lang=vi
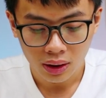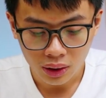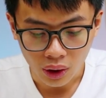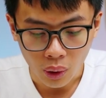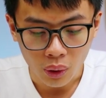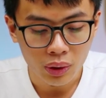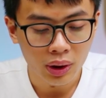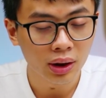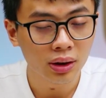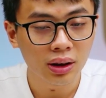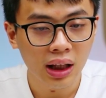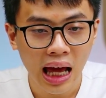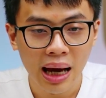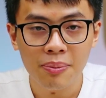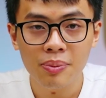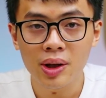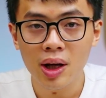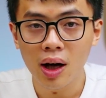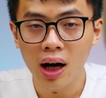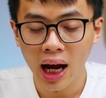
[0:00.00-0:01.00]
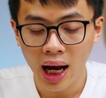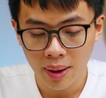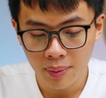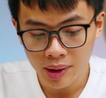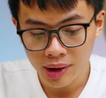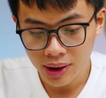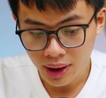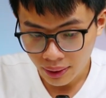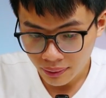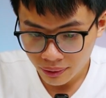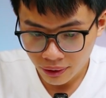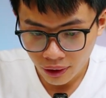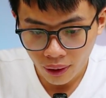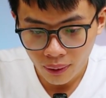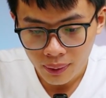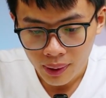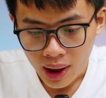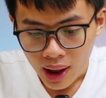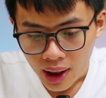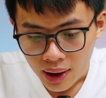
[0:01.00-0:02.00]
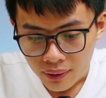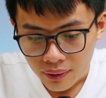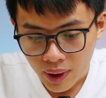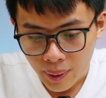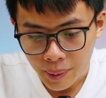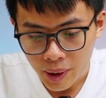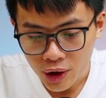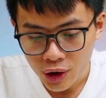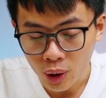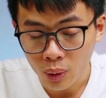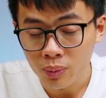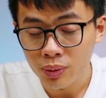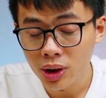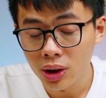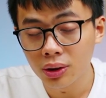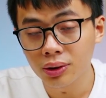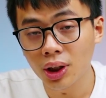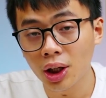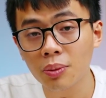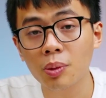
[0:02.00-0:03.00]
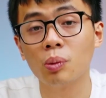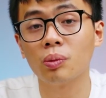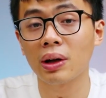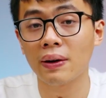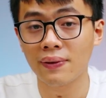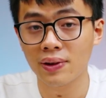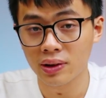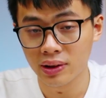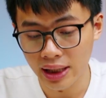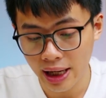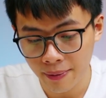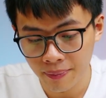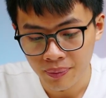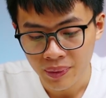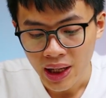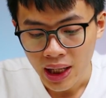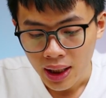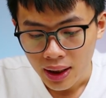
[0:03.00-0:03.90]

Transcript: trụ được tám giờ hai mươi chín phút và mình dùng chưa tới một trăm phần trăm.